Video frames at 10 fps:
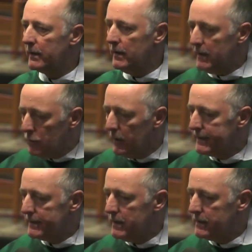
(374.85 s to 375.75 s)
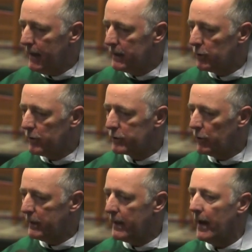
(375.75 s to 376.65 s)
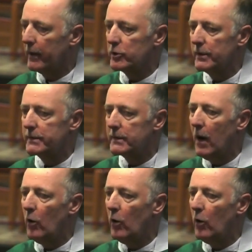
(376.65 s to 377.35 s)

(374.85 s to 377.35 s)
die nicht nur an sich denkt, sondern solidarisch ist,